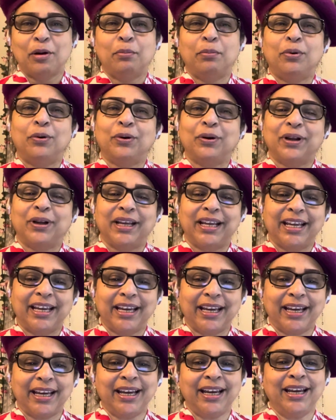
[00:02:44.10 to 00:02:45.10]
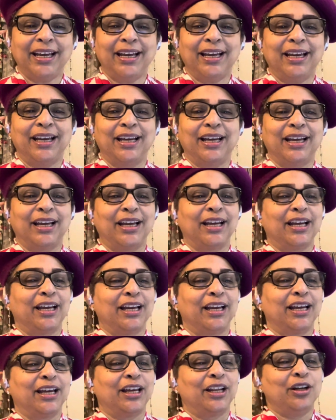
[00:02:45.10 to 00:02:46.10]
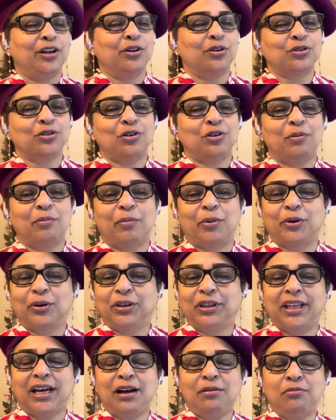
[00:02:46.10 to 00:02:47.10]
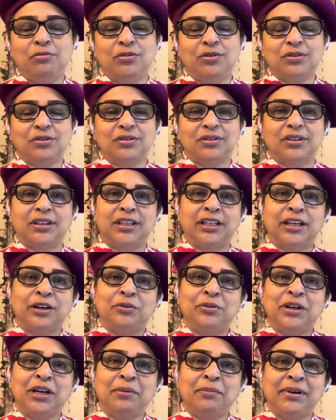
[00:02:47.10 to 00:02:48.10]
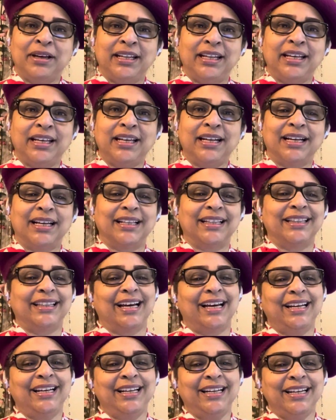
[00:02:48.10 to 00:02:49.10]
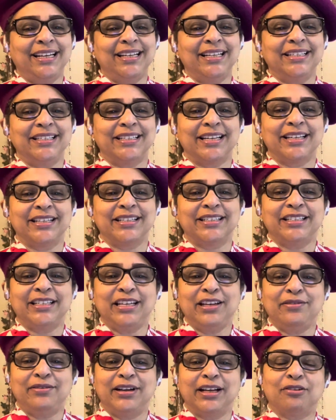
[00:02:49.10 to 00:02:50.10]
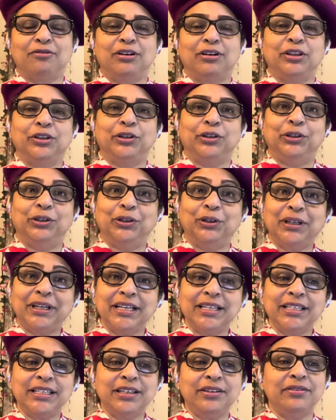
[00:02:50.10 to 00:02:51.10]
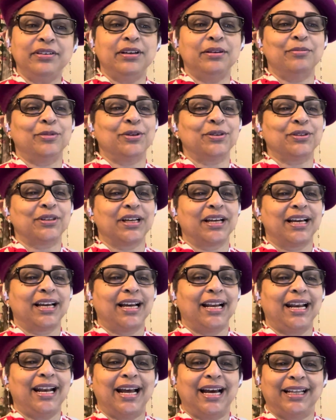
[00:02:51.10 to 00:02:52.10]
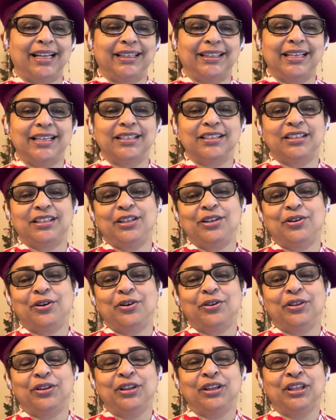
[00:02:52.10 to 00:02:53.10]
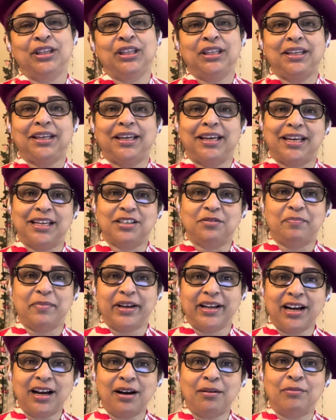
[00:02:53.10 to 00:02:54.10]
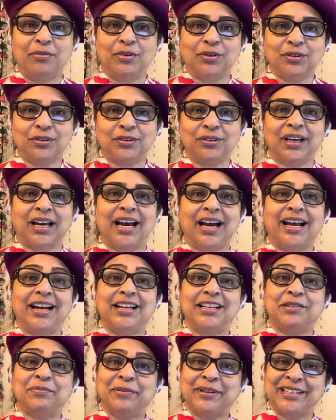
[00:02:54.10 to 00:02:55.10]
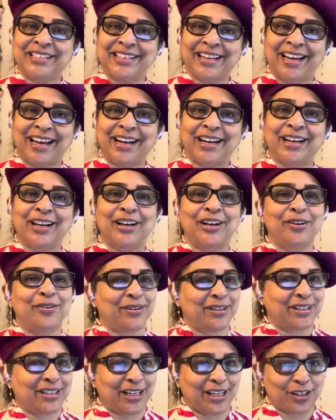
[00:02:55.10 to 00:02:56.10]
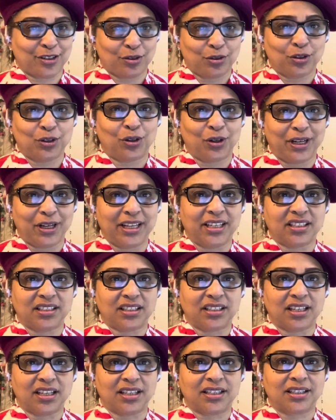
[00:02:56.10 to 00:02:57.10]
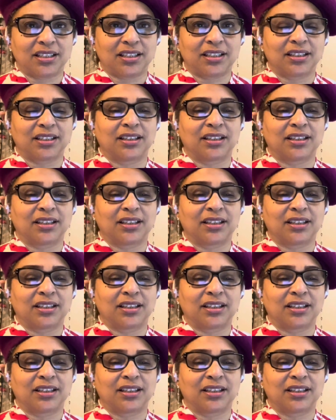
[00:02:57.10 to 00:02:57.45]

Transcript: ¿por qué nos comportamos de una manera tan insensible cuando no recibimos la atención que esperamos al expresar nuestras condolencias.